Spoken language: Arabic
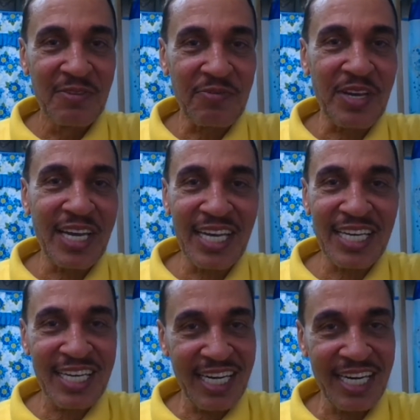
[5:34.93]

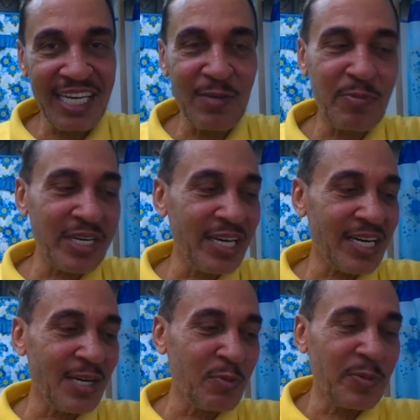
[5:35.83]
فاللي يحب
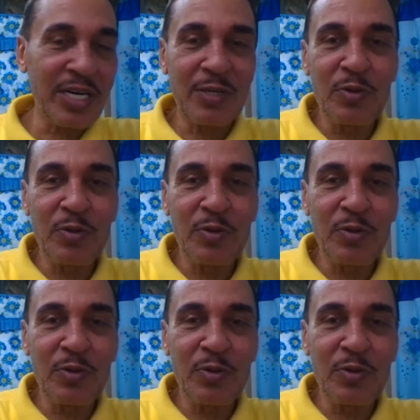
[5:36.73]
يجربه بقى